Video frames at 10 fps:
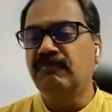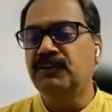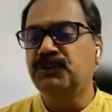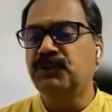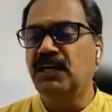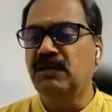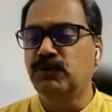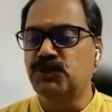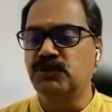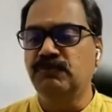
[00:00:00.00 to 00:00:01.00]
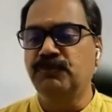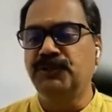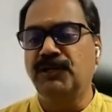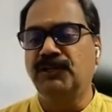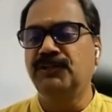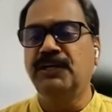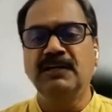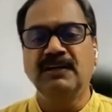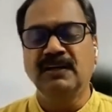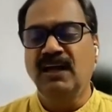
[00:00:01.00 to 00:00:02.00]
கர்வத்தை முற்றும்
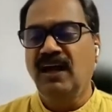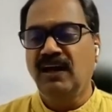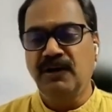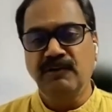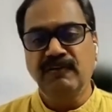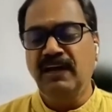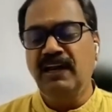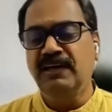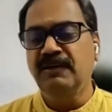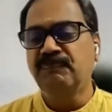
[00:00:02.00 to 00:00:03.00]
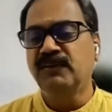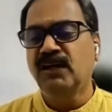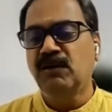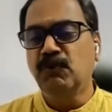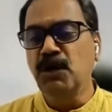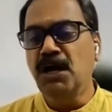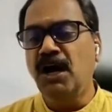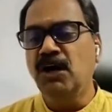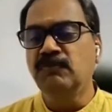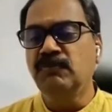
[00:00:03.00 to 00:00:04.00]
திறந்திடல் கருவேல
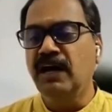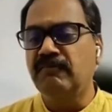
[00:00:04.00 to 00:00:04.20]
உள்ளாகும்